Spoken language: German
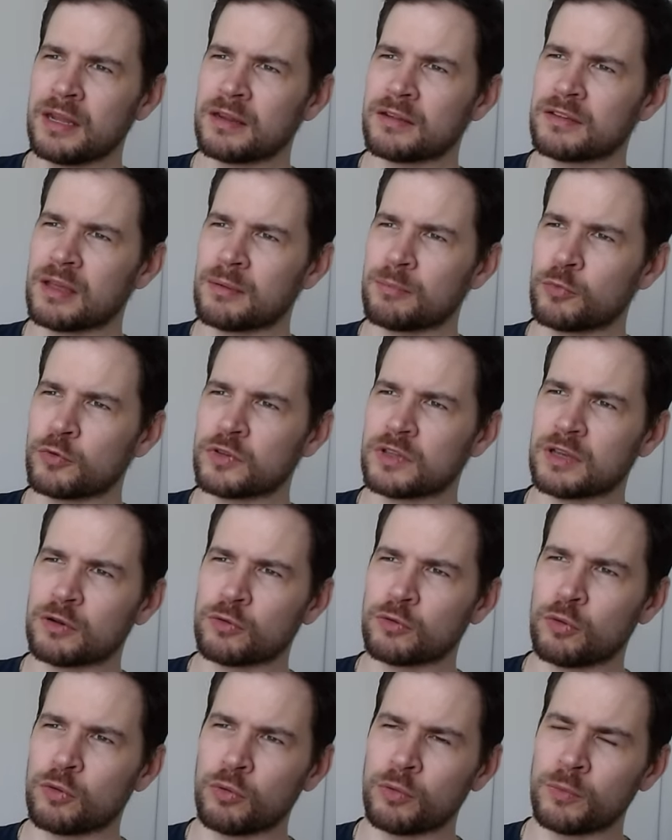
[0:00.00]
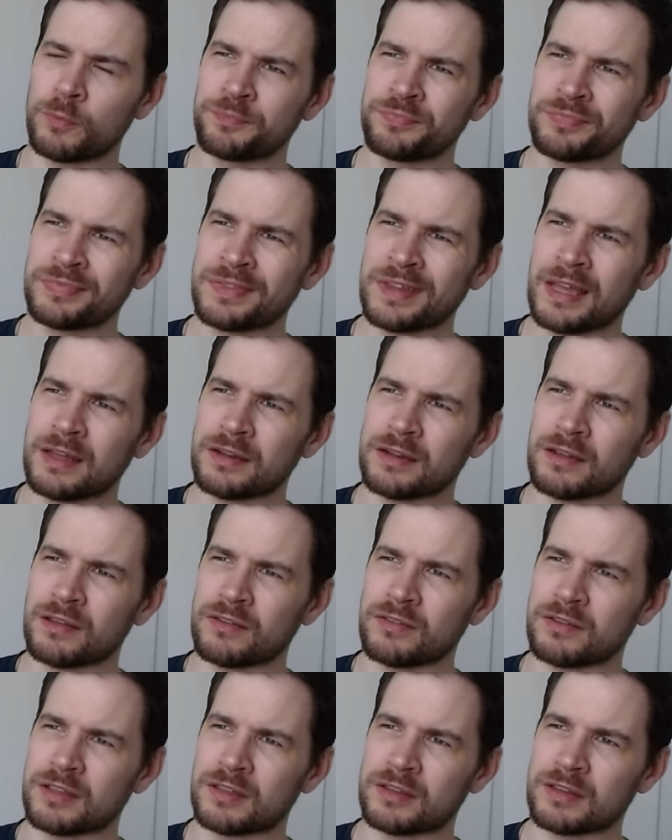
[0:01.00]
Deshalb muss ich auch gucken,
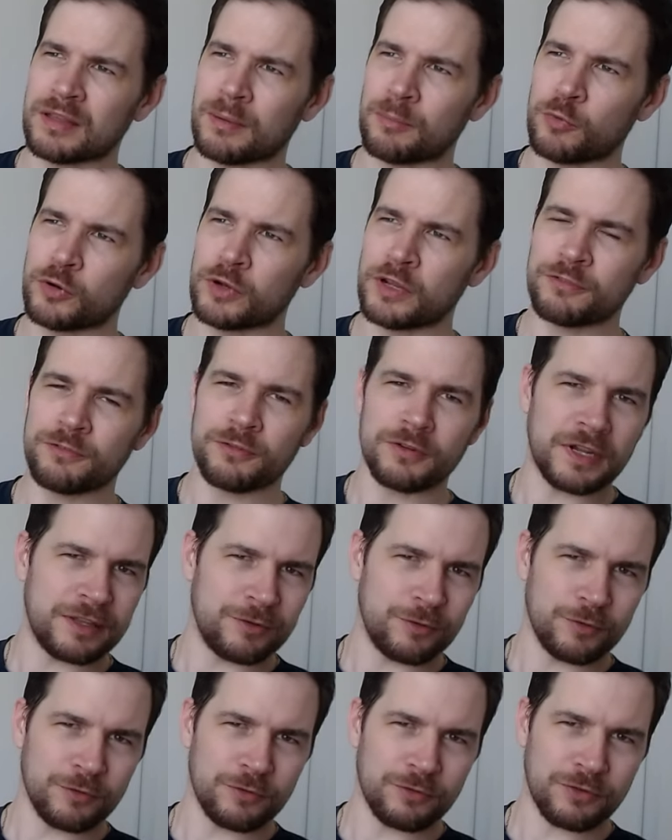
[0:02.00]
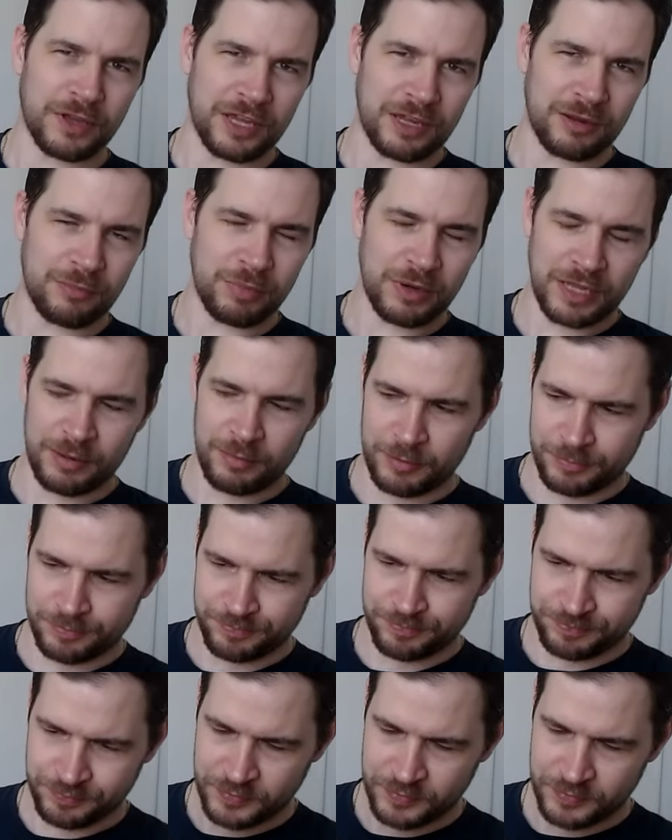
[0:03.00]
dass ich da möglichst verletzungsfrei bleibe.